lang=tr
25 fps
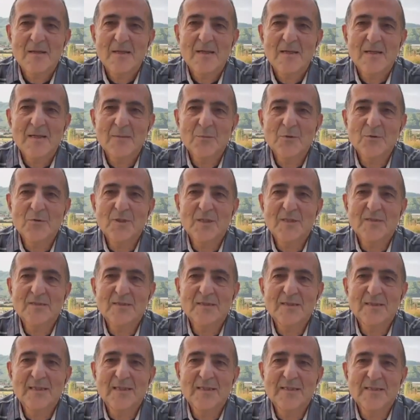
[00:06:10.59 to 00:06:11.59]
E,
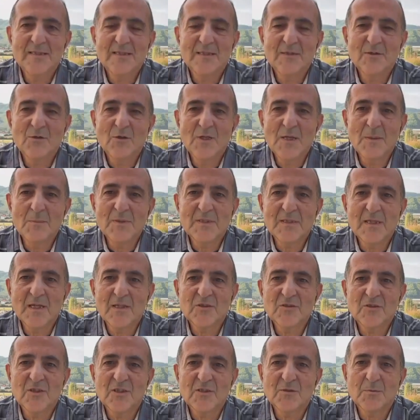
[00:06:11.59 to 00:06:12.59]
Bundesliga 2'nin önemli
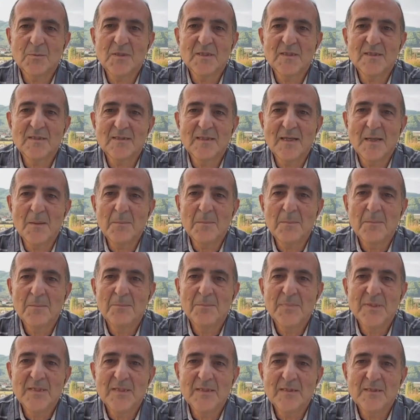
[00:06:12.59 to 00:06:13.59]
karşılaşmalarından
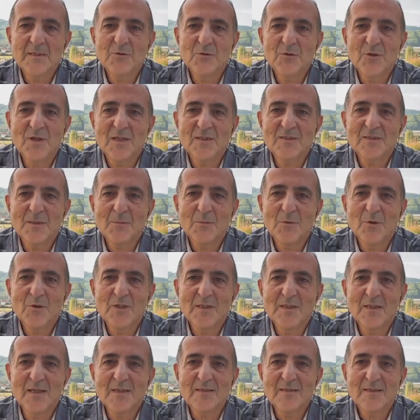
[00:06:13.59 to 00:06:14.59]
biriydi dün akşam
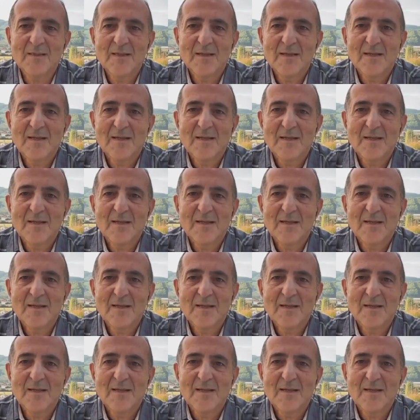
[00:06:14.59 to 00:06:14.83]
oynanan.